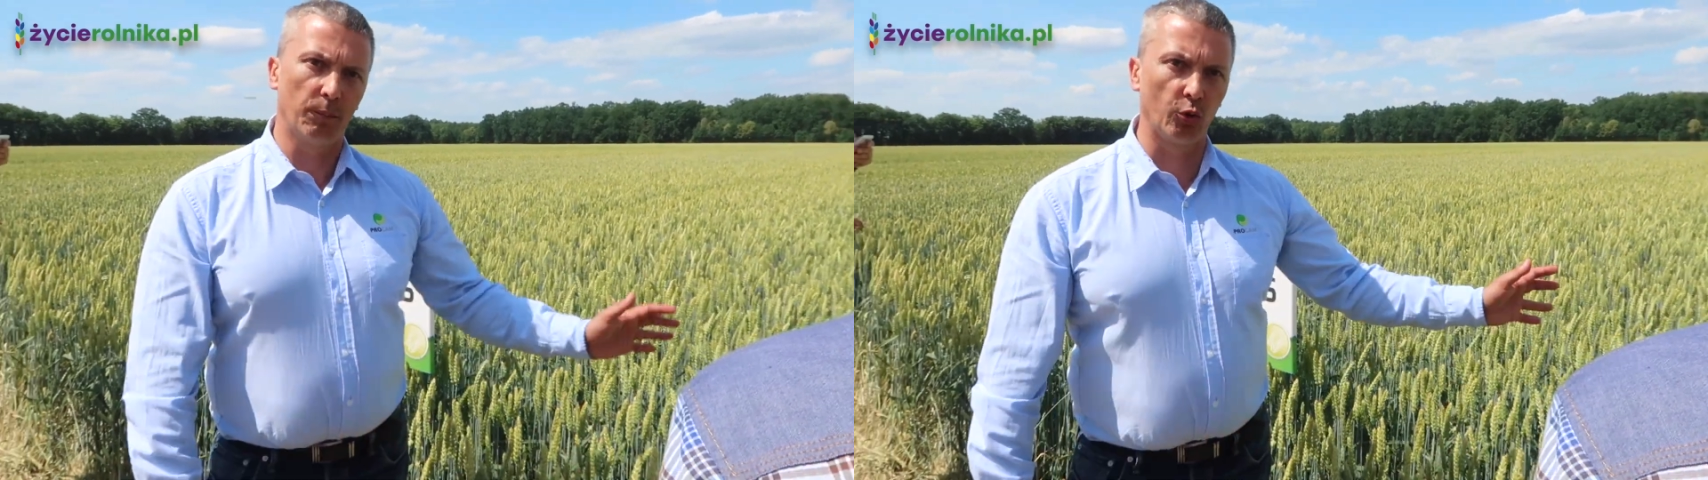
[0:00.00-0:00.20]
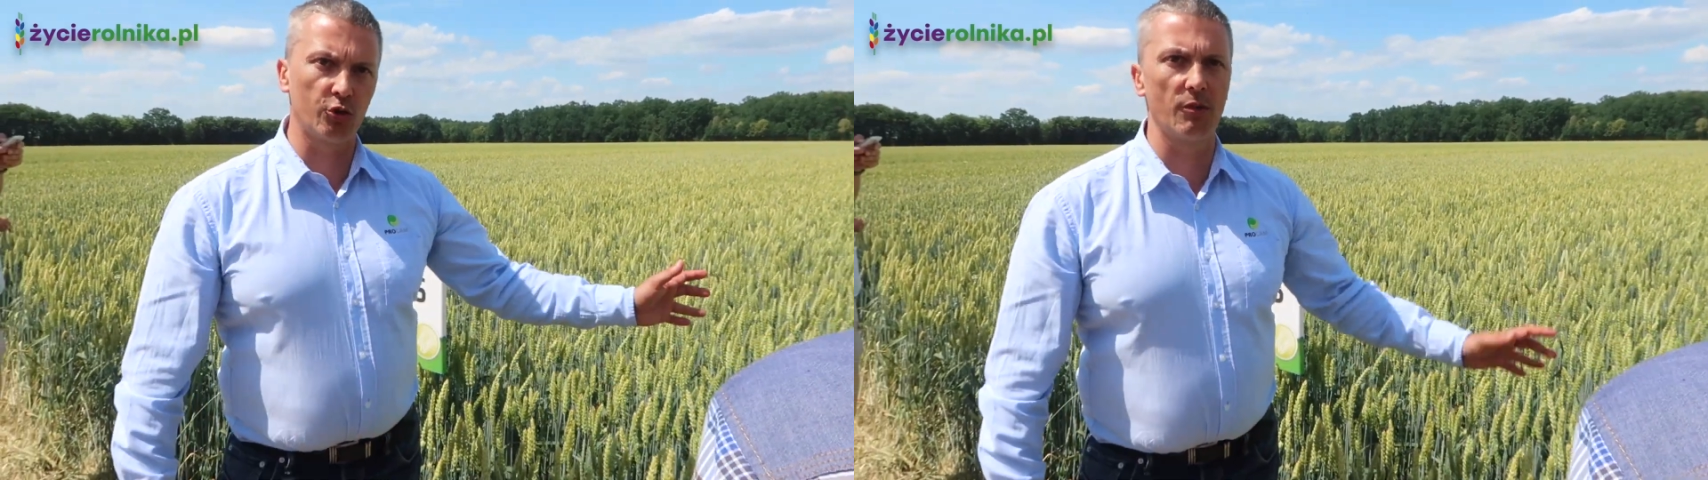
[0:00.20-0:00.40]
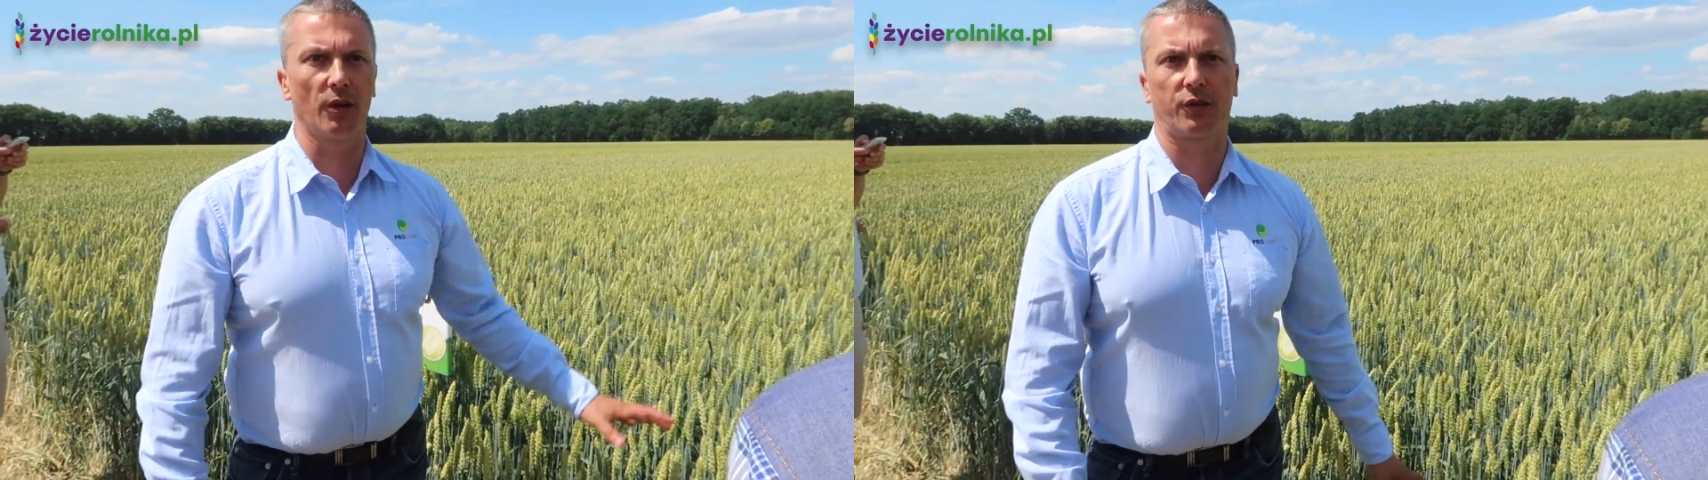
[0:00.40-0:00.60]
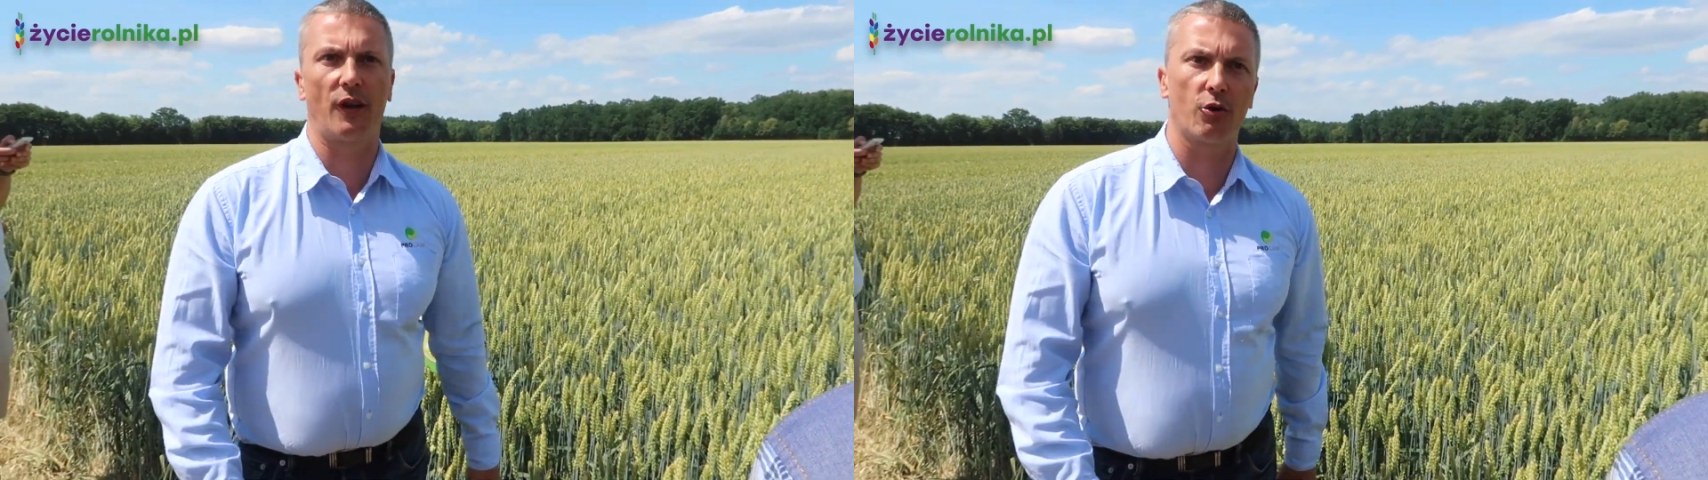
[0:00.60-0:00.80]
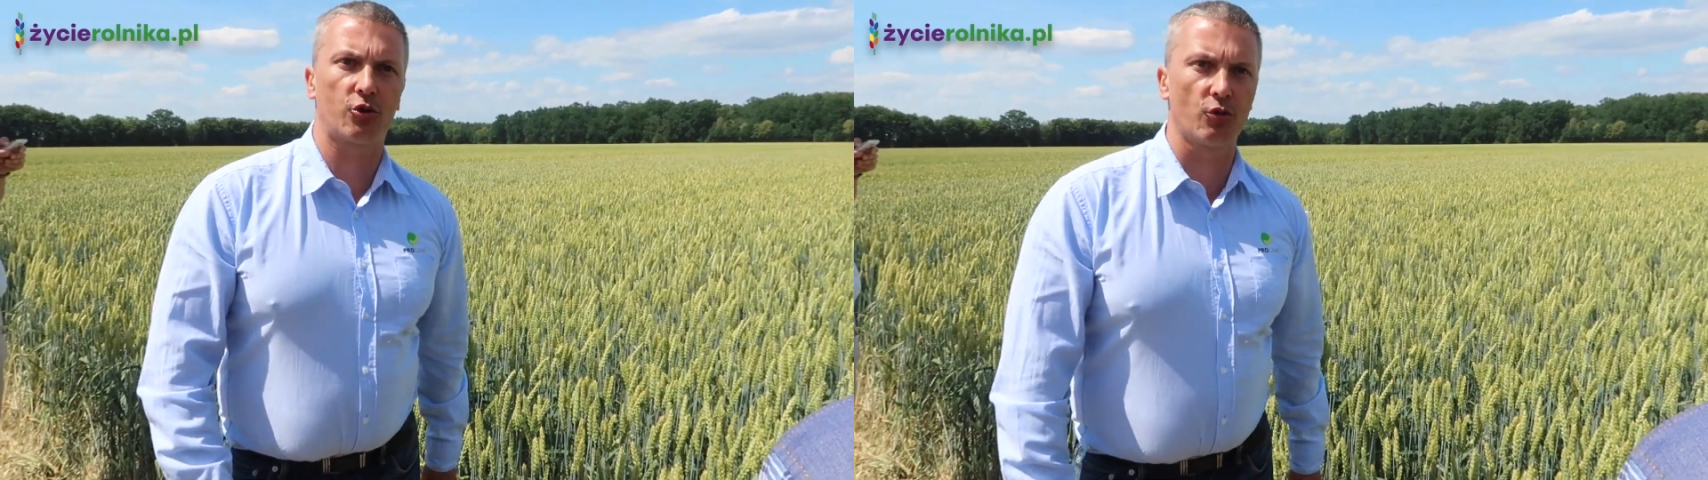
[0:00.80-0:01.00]
plus
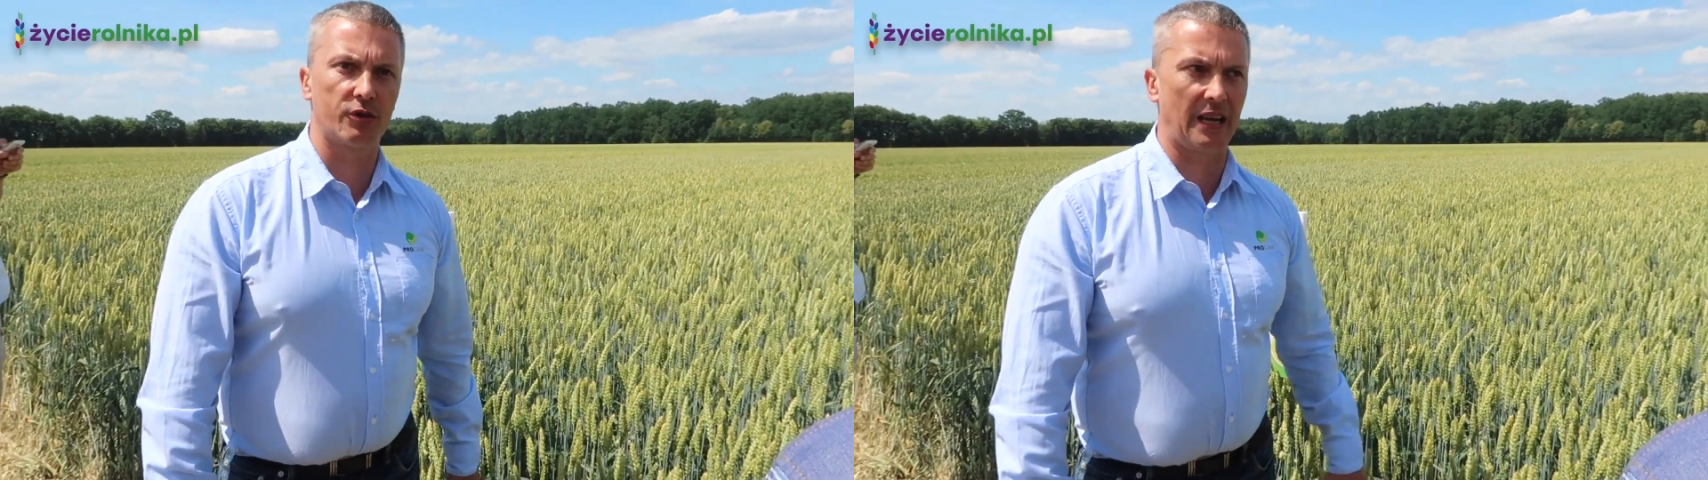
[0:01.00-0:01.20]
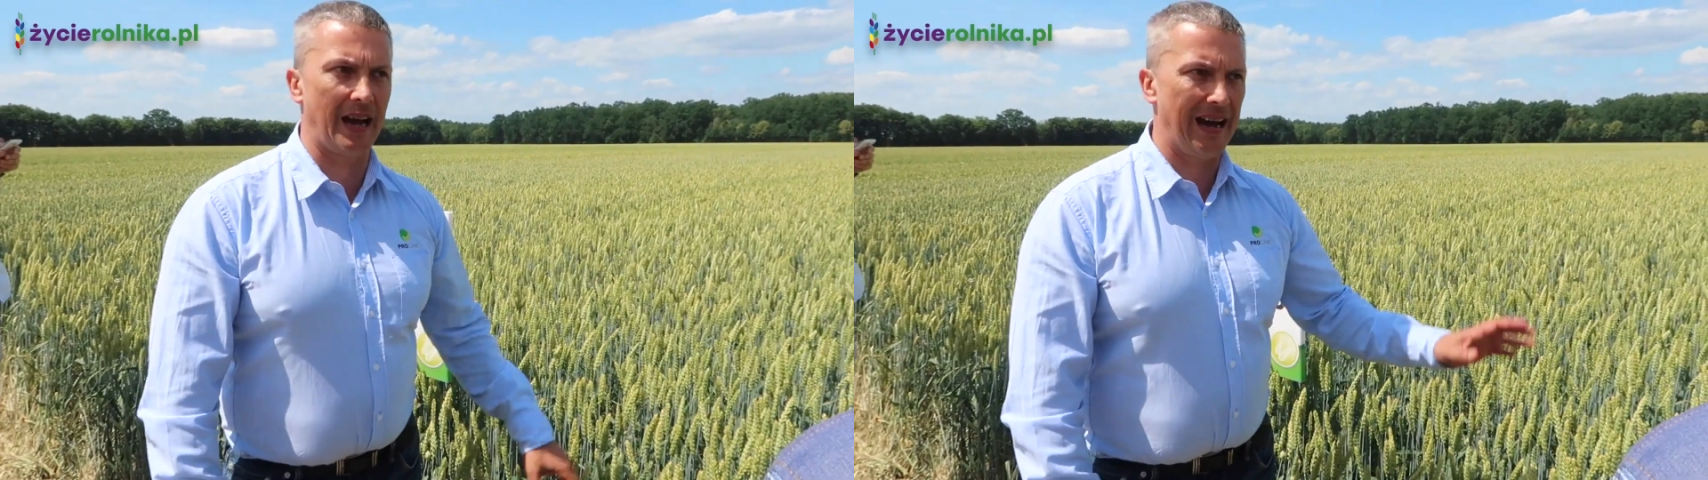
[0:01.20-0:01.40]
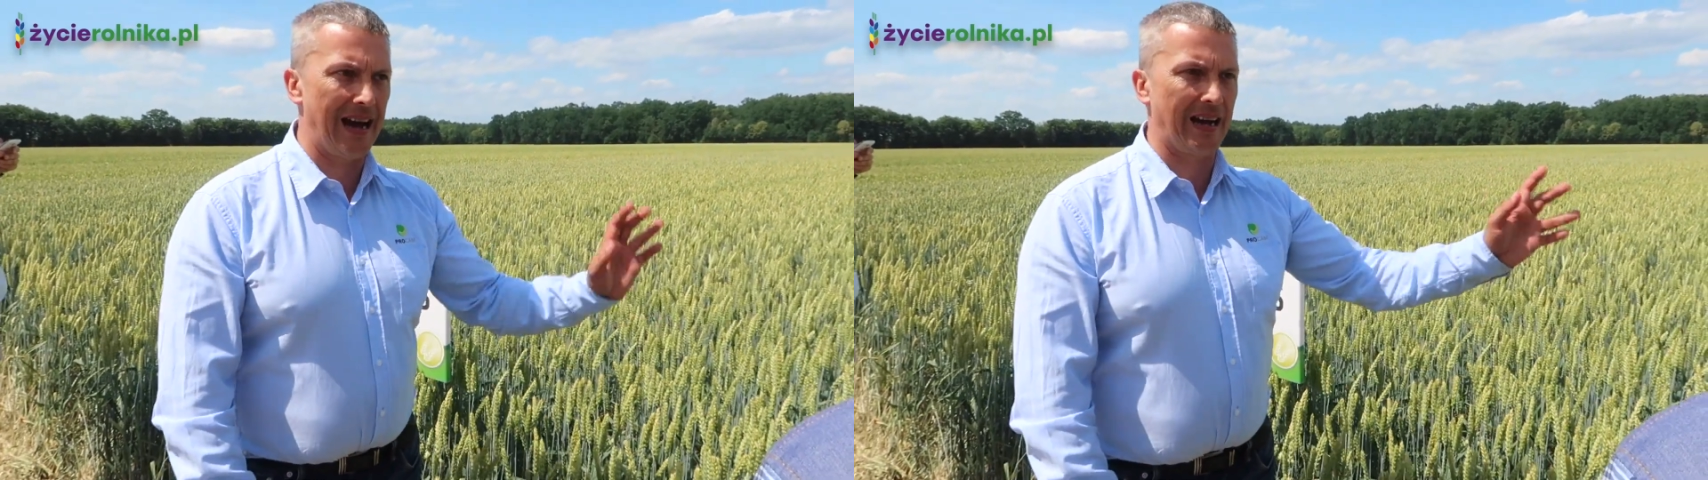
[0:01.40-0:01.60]
zimotrwałość szóstka,